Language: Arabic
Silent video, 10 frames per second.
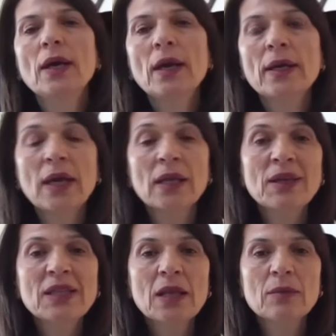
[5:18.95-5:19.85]
يعني
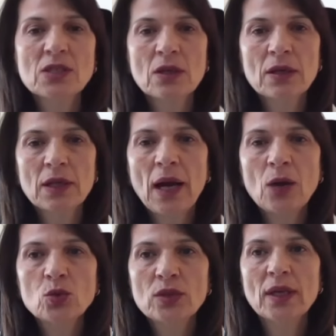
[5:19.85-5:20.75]
مثلا مسار
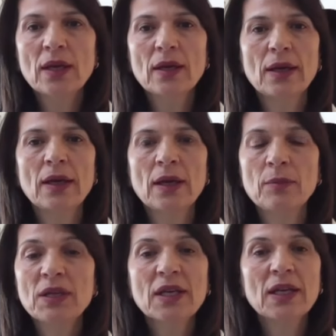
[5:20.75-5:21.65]
العودة
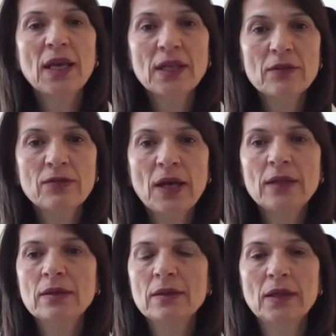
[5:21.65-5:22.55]
من خلال
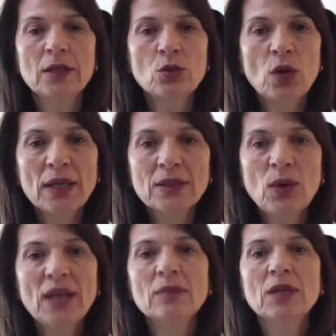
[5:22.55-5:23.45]
الفن إنه هذه
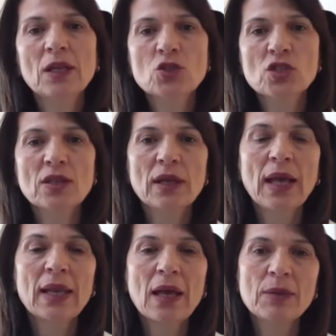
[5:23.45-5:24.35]
واحدة من الأنشطة اللي
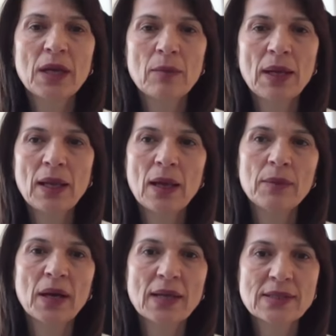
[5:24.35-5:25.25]
هلأ بنعملها
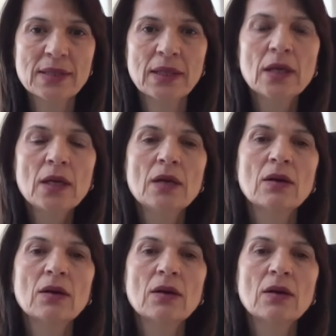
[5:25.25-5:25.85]
بغزة